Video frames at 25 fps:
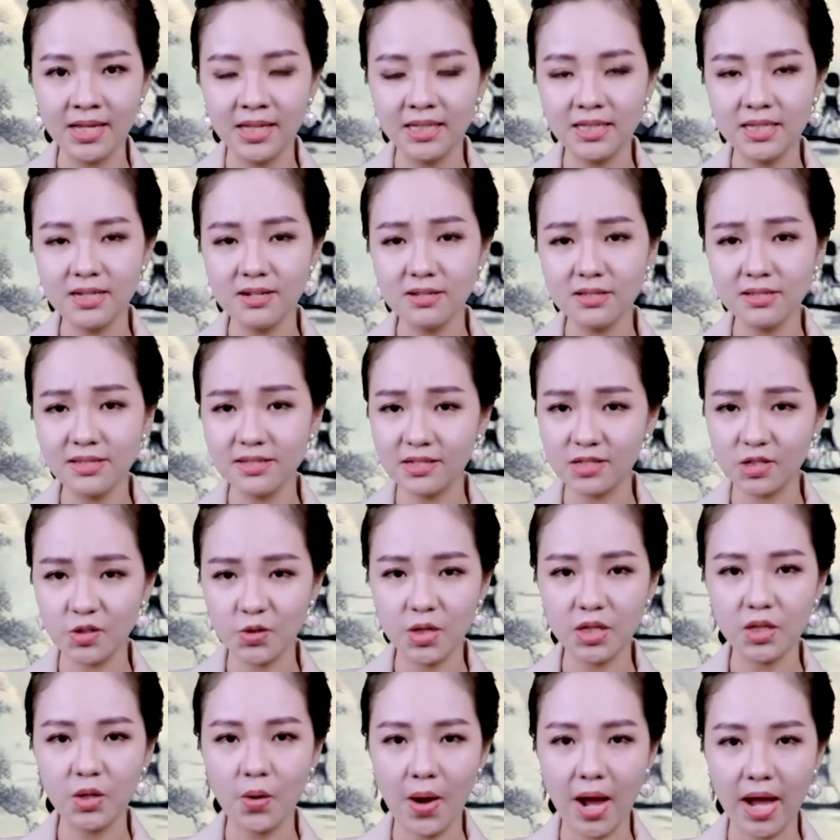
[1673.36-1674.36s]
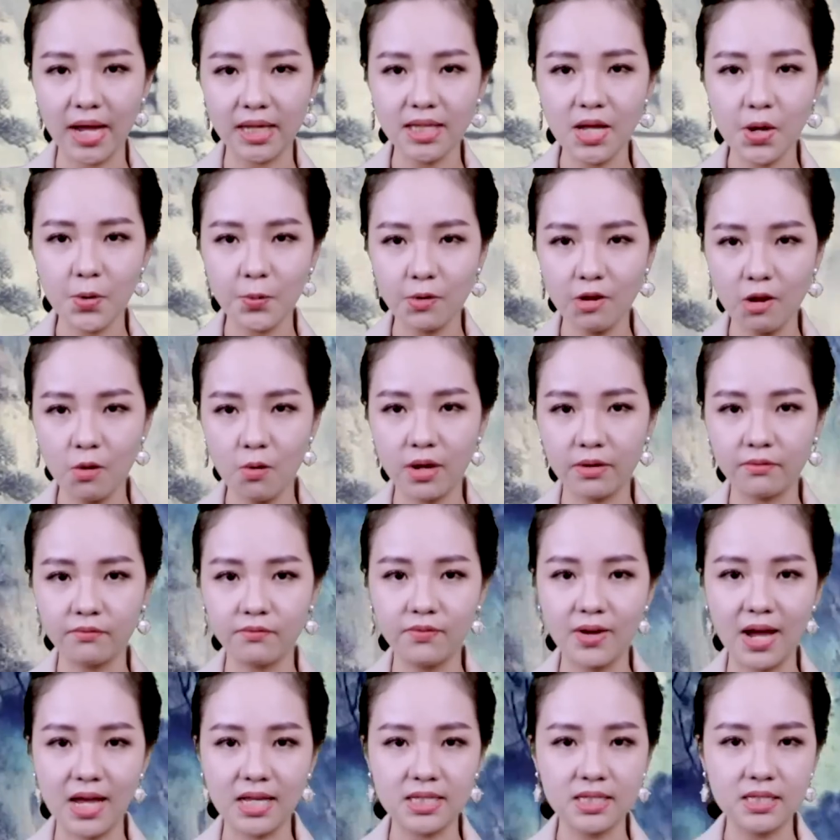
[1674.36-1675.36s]
Nhưng sự suy thoái theo quy luật
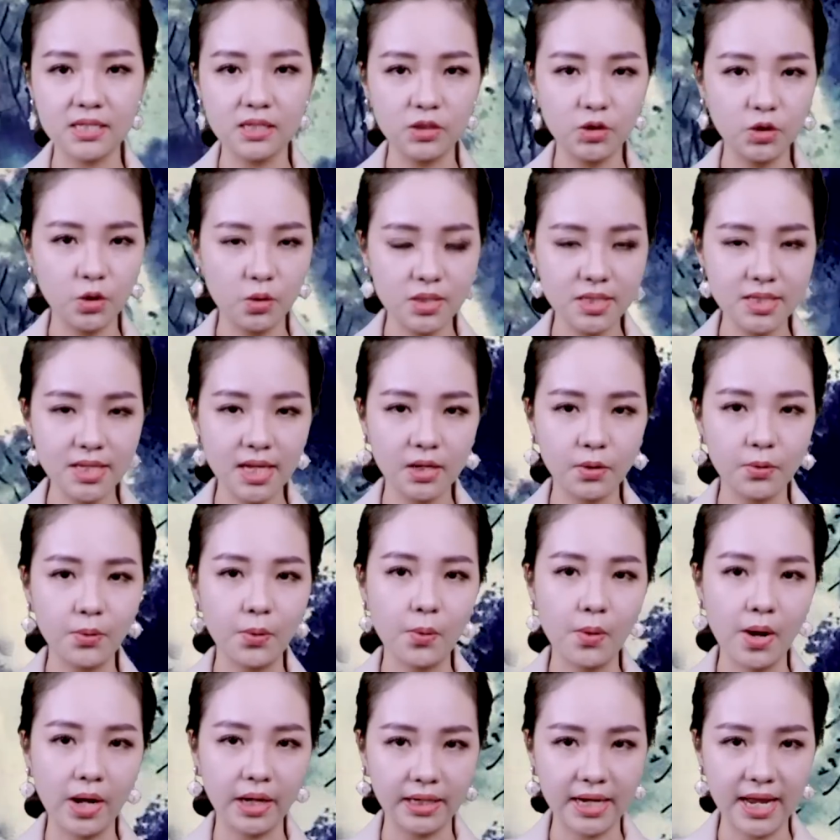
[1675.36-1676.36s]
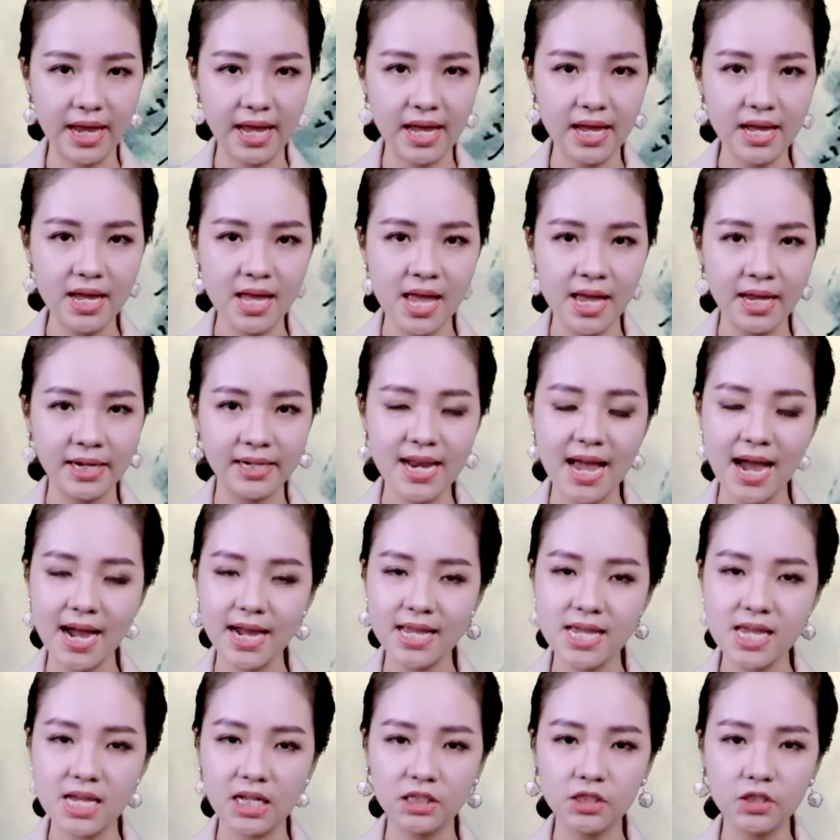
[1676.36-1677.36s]
và sự trỗi dậy của hoàng đế đã
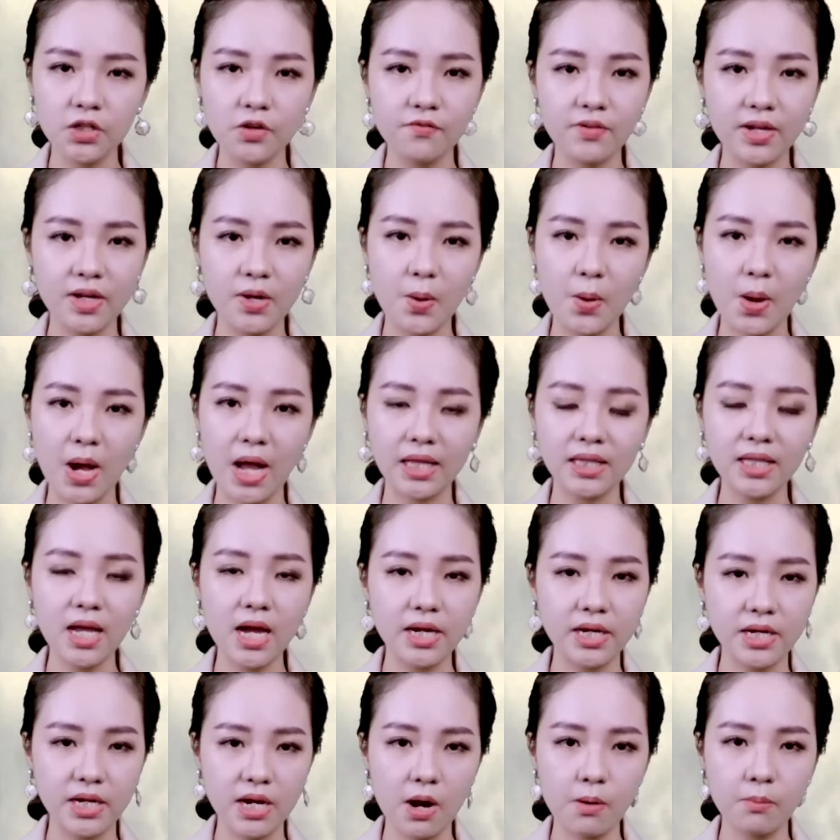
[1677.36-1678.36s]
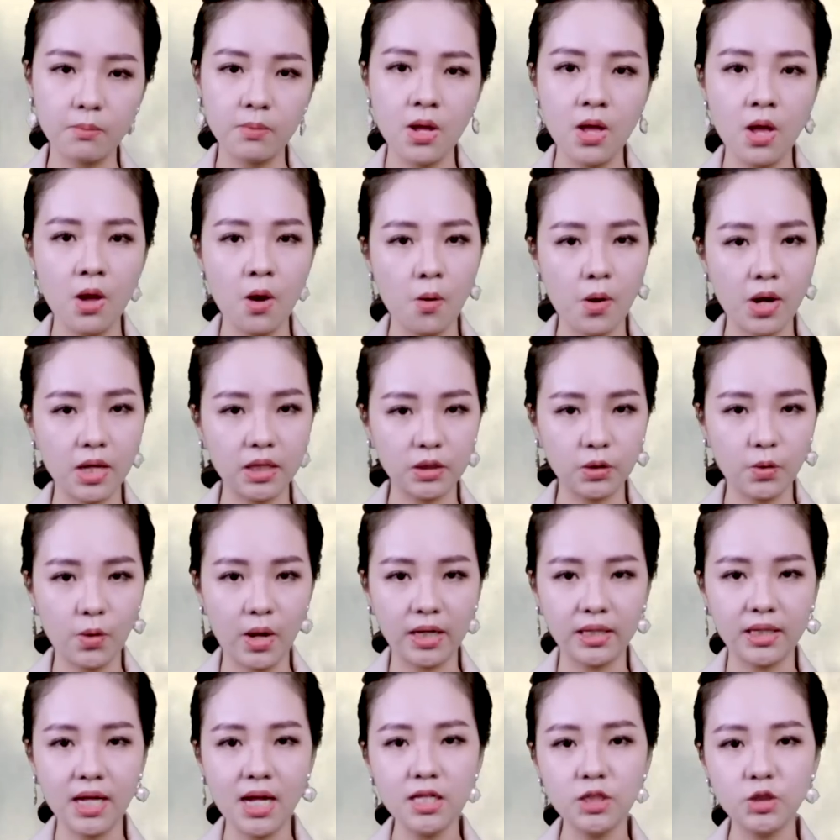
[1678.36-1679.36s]
khiến cho văn hóa Thần Nông hoàn
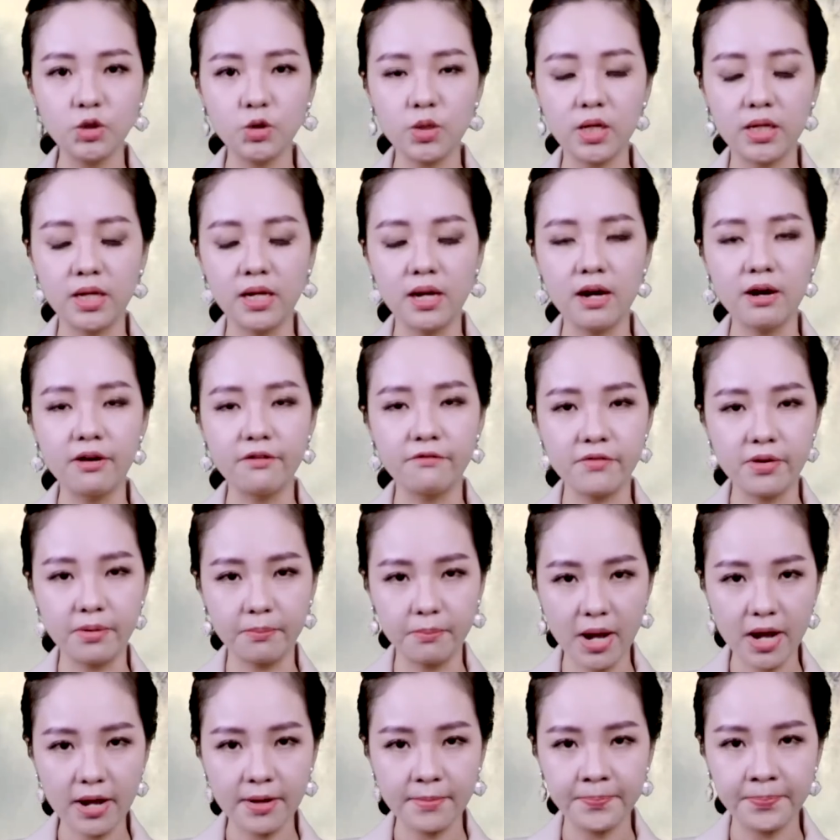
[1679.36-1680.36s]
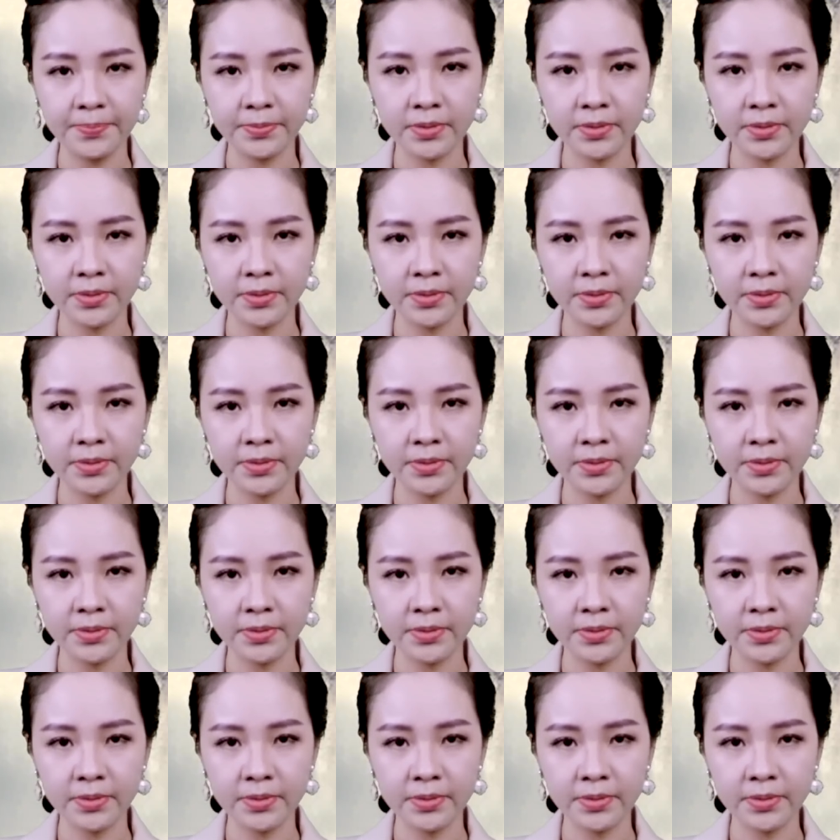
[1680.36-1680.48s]
toàn thất truyền ở phương Bắc.